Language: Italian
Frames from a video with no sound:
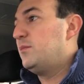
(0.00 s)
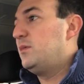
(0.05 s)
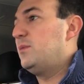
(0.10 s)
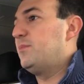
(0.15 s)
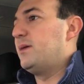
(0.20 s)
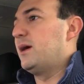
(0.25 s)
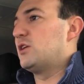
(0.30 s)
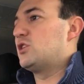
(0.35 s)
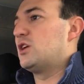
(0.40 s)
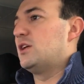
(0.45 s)
Mi
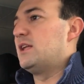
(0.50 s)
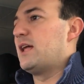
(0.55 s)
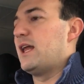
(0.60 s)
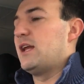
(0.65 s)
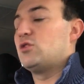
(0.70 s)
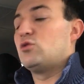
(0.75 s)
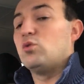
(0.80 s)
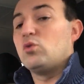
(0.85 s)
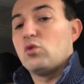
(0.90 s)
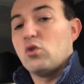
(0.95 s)
piace
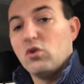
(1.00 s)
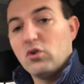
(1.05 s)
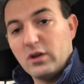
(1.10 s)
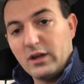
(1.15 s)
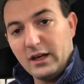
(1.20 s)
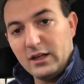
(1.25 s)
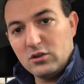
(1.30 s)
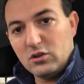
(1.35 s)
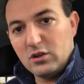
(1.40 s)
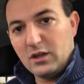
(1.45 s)
andare sul
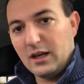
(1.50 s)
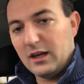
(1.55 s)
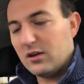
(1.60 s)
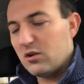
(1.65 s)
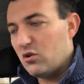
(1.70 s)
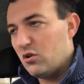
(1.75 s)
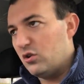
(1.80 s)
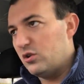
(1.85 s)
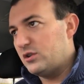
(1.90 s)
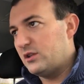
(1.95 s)
concreto delle
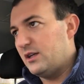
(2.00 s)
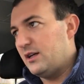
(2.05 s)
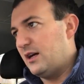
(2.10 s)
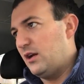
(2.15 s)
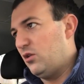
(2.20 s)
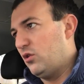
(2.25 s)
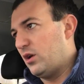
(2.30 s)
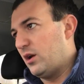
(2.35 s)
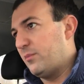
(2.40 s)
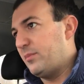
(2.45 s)
cose.
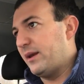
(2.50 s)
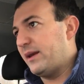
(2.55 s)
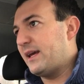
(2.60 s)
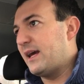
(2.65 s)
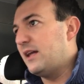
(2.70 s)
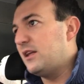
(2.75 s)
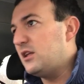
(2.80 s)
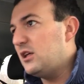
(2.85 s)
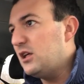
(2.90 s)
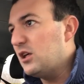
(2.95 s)
Allora,
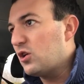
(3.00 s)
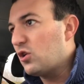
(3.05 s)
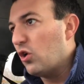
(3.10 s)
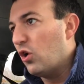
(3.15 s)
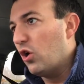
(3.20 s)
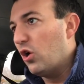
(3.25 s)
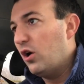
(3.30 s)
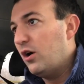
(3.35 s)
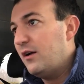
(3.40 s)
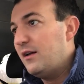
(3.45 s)
perché
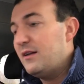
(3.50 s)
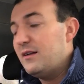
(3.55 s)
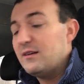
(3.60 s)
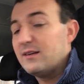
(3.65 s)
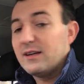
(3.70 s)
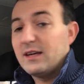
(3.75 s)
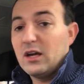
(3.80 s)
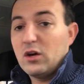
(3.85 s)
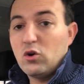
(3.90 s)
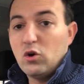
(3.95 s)
dico
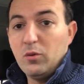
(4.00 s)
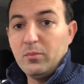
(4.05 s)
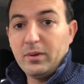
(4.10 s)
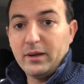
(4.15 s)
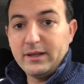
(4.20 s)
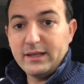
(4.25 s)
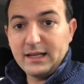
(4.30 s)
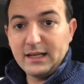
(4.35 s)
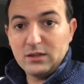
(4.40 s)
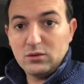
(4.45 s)
che è
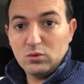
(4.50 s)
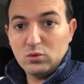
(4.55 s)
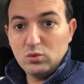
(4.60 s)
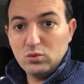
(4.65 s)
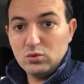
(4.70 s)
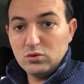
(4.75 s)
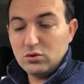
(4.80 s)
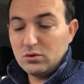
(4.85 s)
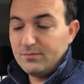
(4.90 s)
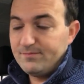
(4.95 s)
colpa di
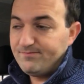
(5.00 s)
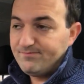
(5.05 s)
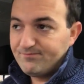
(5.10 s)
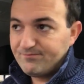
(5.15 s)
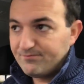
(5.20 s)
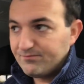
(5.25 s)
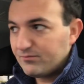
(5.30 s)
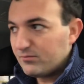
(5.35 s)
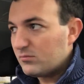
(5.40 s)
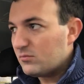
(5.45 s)
Gattuso?
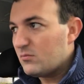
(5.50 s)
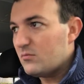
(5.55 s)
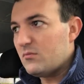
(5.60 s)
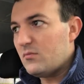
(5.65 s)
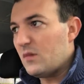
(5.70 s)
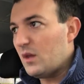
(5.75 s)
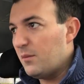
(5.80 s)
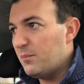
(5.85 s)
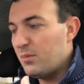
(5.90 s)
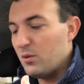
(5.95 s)

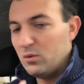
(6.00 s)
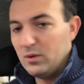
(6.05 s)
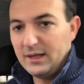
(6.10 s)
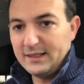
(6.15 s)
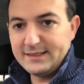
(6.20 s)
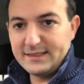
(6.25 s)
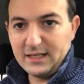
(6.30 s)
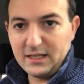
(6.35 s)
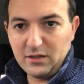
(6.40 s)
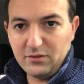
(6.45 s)
Per
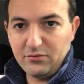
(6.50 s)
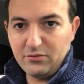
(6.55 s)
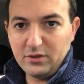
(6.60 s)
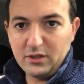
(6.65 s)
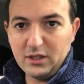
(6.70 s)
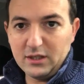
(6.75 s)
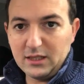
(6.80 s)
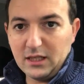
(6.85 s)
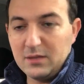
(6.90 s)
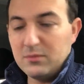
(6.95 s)
una serie
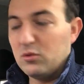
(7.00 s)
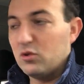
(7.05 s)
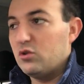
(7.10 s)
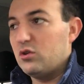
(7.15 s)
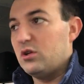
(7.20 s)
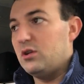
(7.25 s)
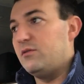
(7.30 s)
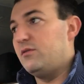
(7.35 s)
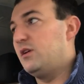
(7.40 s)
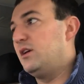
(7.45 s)
infinita di
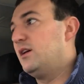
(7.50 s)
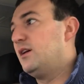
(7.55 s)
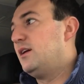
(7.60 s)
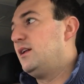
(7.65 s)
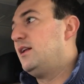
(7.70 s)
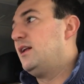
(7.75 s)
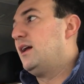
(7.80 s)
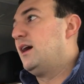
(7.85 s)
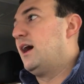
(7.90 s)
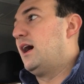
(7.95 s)
motivi.
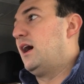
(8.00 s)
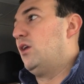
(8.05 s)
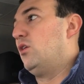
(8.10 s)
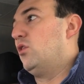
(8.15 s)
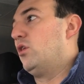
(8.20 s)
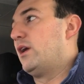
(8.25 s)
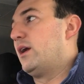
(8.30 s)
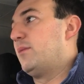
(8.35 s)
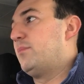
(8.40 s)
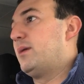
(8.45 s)

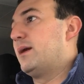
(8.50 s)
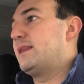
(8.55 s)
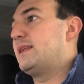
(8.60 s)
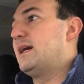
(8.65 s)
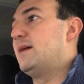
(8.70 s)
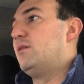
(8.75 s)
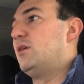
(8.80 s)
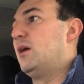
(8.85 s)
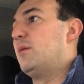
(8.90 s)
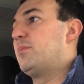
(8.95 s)
Allora,
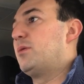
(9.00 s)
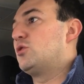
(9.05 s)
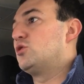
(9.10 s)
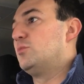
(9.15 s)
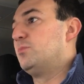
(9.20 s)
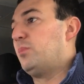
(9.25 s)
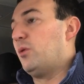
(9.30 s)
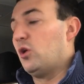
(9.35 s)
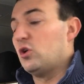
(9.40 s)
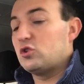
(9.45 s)
partiamo dal
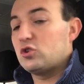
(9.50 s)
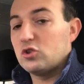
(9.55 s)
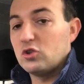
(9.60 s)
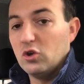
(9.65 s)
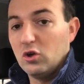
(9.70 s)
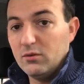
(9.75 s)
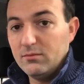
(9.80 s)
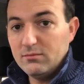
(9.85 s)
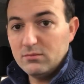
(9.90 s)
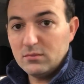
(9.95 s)

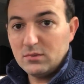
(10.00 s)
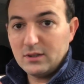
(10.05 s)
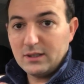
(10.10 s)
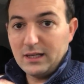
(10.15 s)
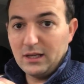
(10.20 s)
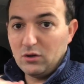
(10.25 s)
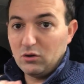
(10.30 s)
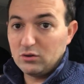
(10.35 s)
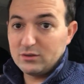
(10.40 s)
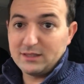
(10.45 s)
presupposto
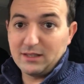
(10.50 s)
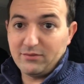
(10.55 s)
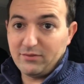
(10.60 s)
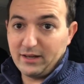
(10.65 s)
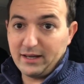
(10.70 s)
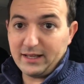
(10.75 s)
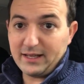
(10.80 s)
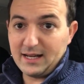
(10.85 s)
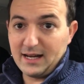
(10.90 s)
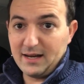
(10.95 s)
che non sa
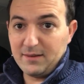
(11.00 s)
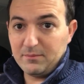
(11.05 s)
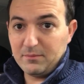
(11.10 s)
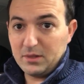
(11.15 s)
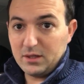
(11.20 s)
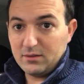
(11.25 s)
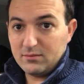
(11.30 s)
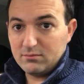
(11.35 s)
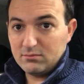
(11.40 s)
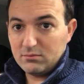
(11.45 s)
fare i
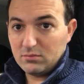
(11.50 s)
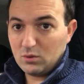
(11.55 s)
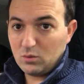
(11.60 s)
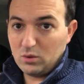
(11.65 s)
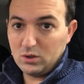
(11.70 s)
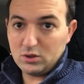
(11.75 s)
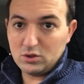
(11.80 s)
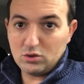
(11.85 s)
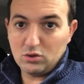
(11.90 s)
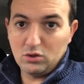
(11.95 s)
cambi.
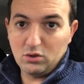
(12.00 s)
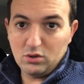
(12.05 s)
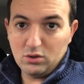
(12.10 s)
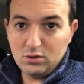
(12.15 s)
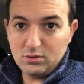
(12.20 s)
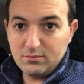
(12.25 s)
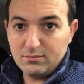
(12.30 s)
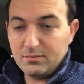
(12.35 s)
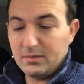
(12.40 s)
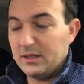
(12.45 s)
Questo
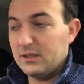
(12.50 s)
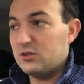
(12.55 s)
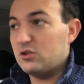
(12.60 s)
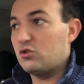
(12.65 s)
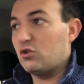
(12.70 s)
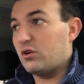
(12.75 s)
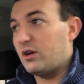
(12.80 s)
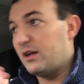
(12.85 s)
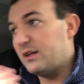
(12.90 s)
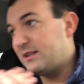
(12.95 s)

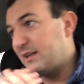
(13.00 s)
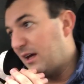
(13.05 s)
penso che